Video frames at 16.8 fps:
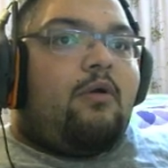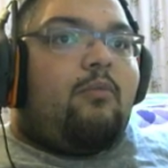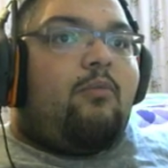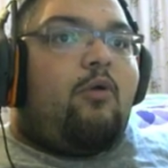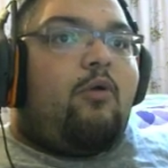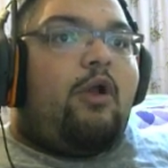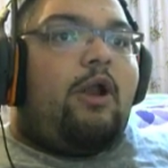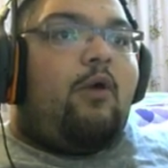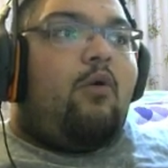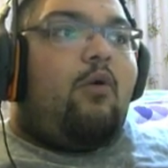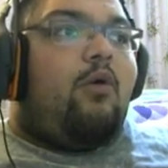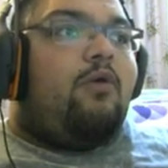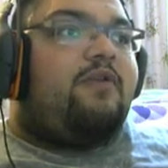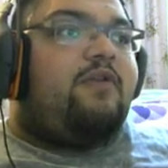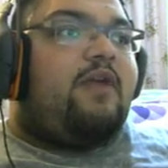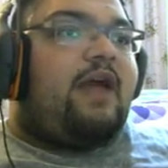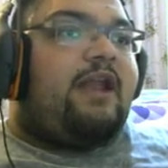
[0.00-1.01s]
Böyle
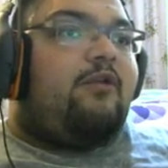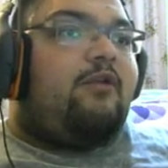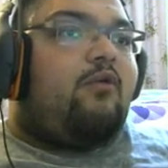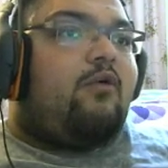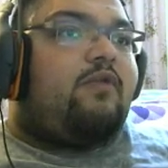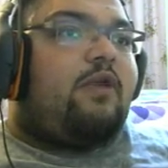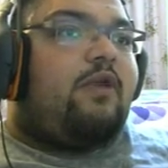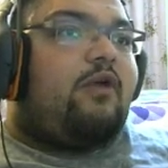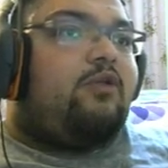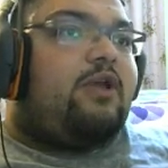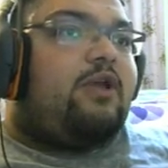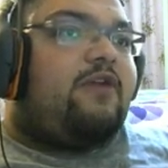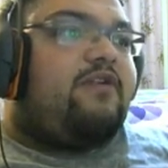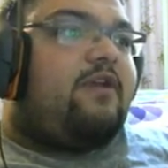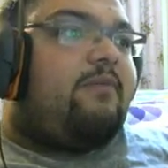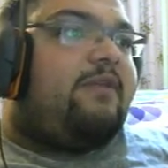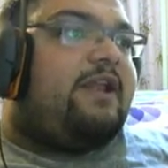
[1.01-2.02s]
10 tane noktaya
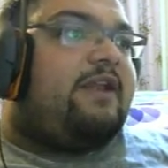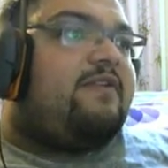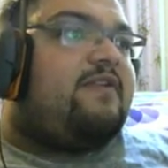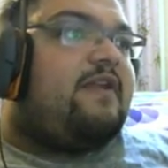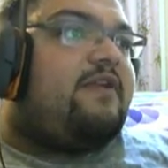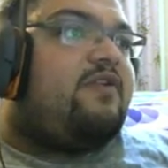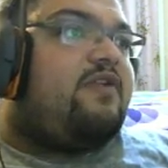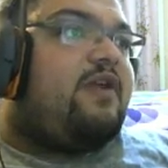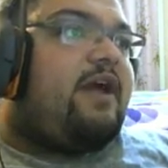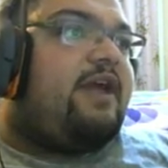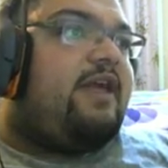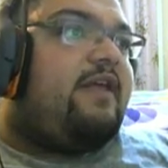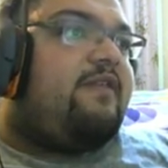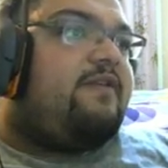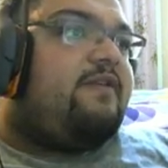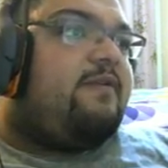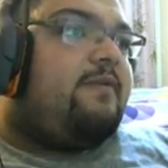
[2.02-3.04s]
ulaşabilirsek
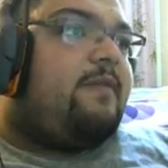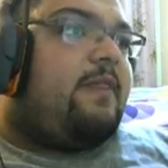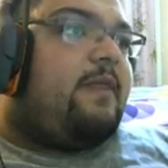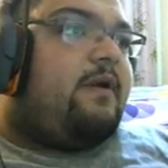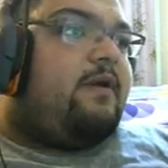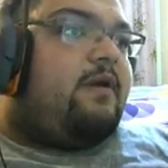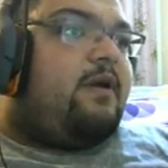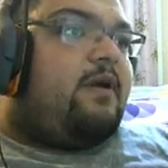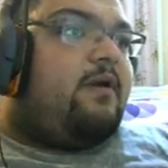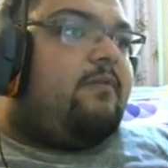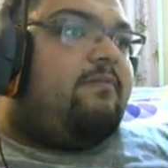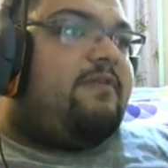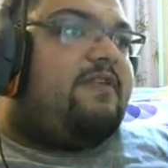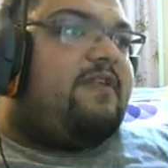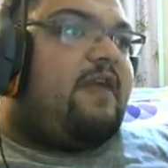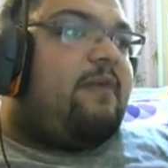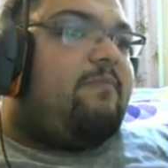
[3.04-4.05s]
şayet
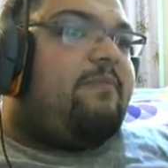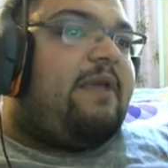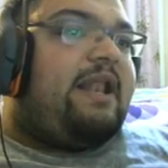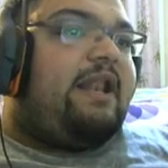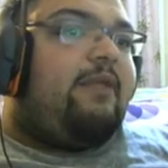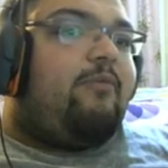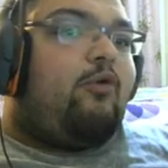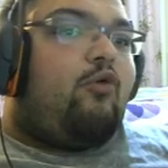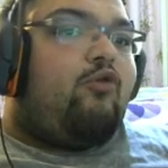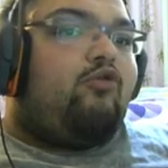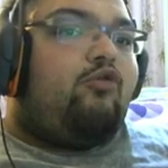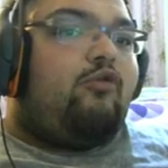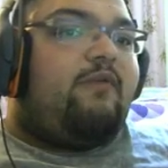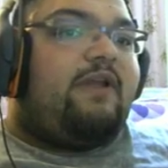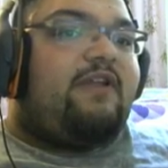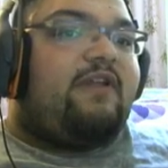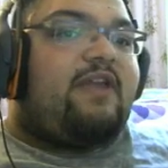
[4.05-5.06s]
bize belli bir
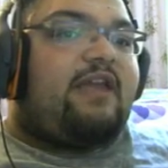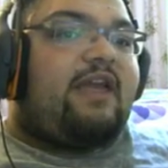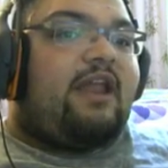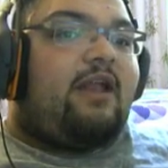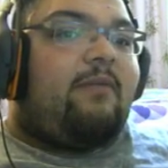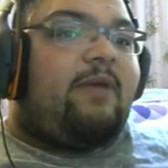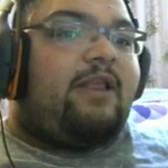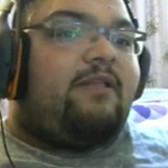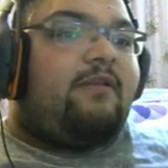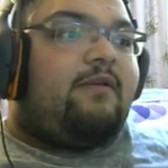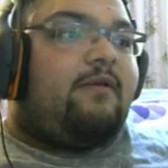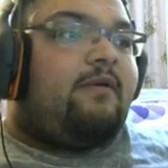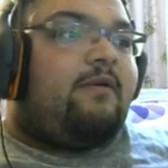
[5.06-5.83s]
ödül verecek eleman.